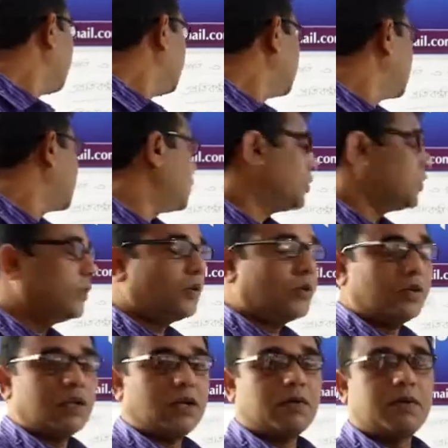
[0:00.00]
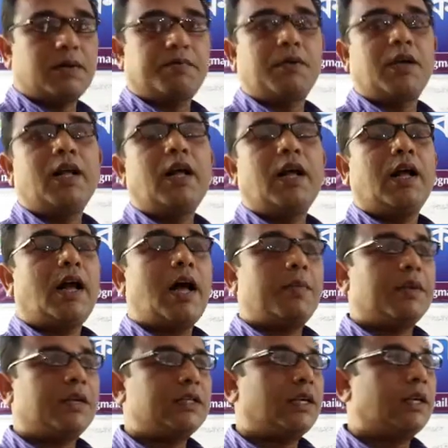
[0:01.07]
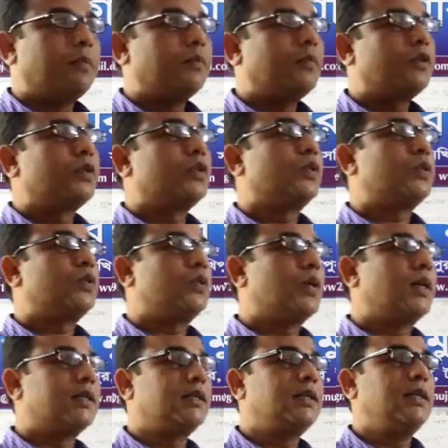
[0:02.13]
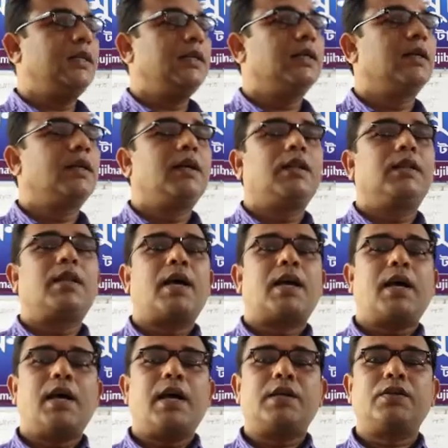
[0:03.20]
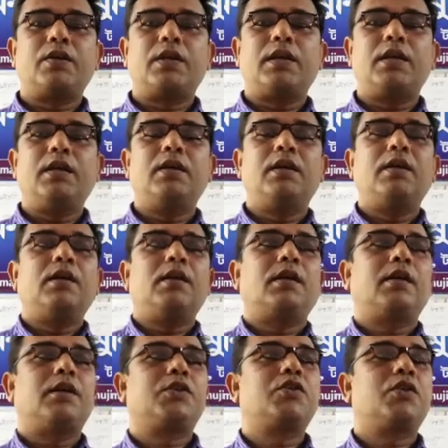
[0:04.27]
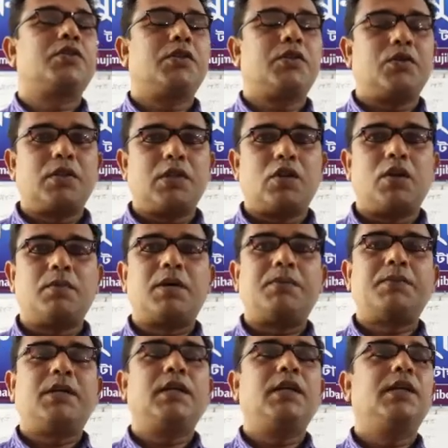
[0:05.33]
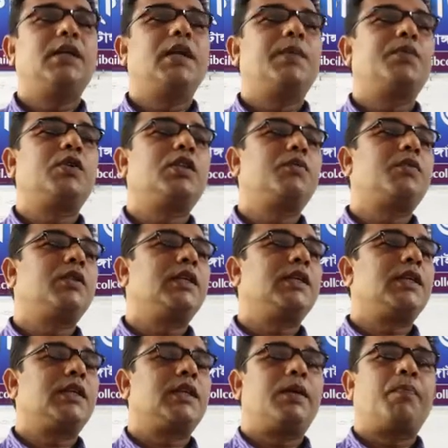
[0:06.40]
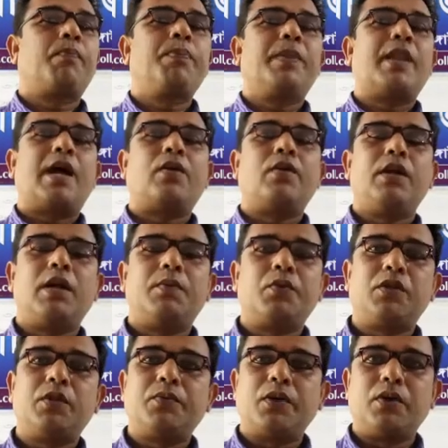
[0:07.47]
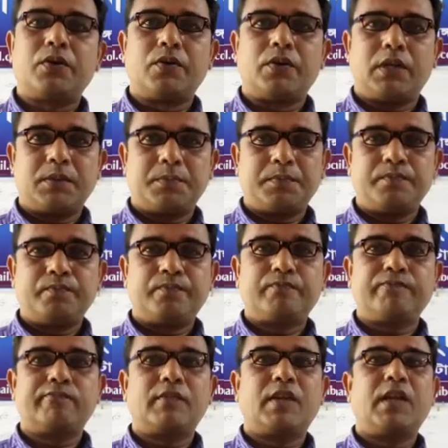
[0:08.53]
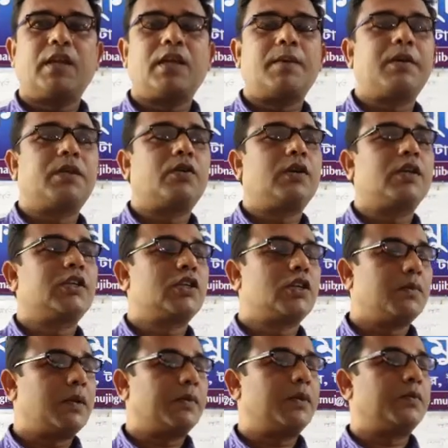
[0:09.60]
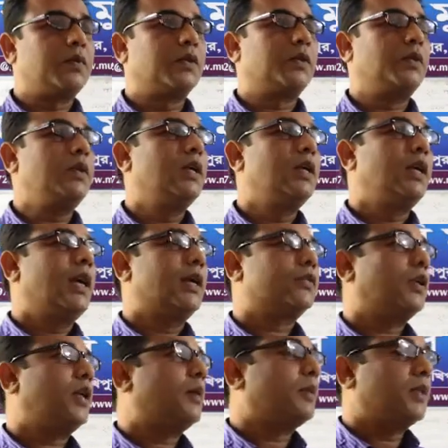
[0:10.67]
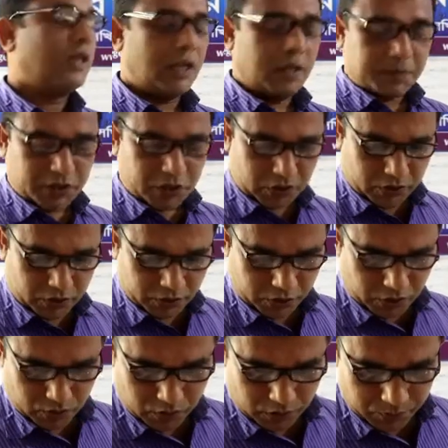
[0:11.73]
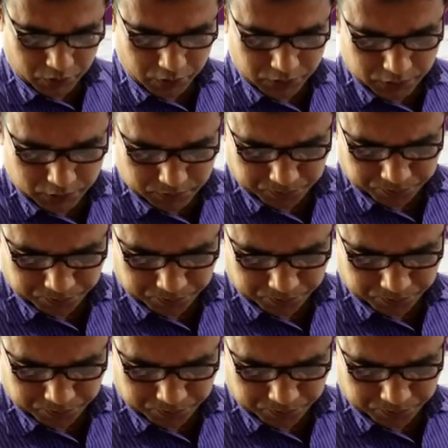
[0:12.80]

সামাজিক সচেতনতার অভাব আমরা যারা সুস্থ আছি তারা আসলে সচেতনতার অভাবে এই প্রতিবন্ধীদেরকে আরও হেয়া প্রতিপন্ন করি এটা আমাদের অনেকটা স্বভাবের মতো আসলে আমাদের এই বিষয়ে সচেতন হওয়া প্রয়োজন